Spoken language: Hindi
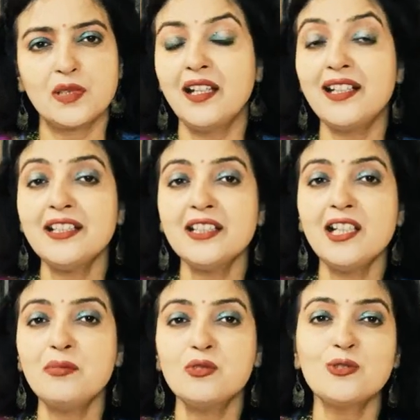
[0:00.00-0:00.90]
हालांकि
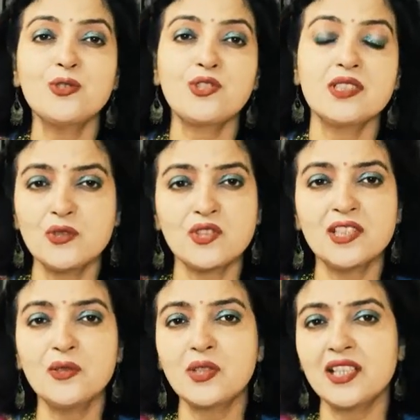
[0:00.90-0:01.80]
आपको कुछ
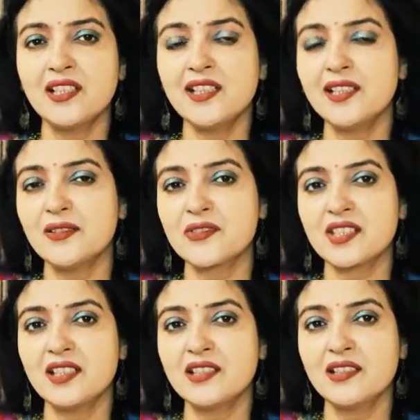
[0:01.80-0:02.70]
दिनों के लिए
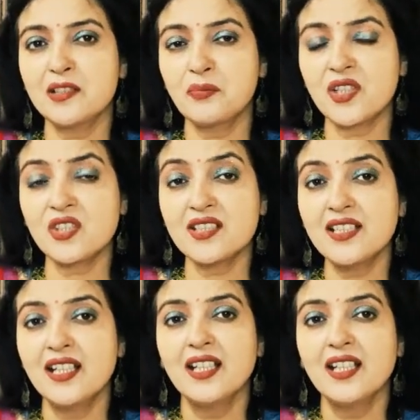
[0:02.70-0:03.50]
अवसाद या डिप्रेशन